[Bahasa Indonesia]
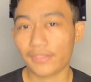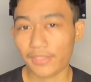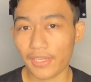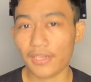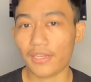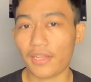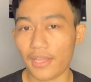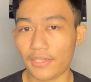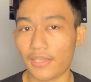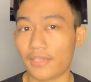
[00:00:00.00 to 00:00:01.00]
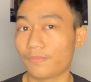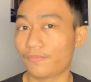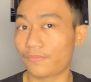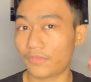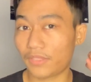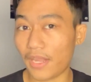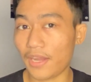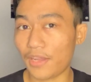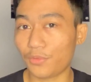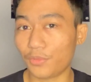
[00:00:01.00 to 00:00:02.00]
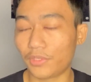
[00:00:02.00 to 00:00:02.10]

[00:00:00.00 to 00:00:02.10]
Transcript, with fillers: channel anak Talaut.